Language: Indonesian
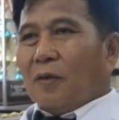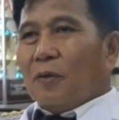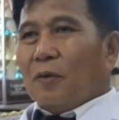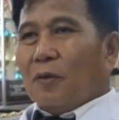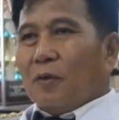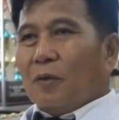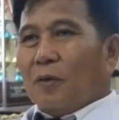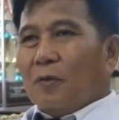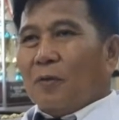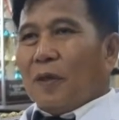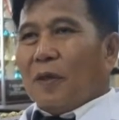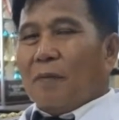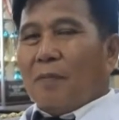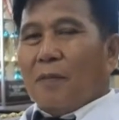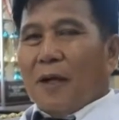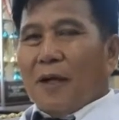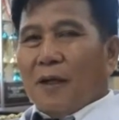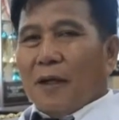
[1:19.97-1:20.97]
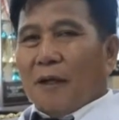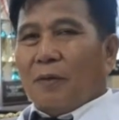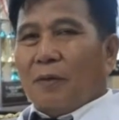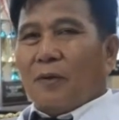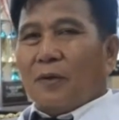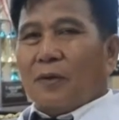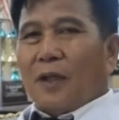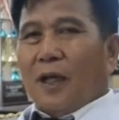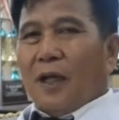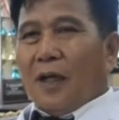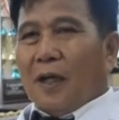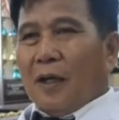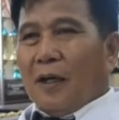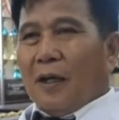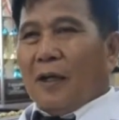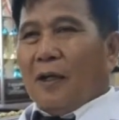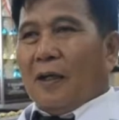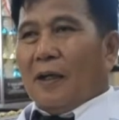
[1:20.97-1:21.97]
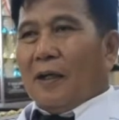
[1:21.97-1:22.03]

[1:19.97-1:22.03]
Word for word: untuk mengembangkan usaha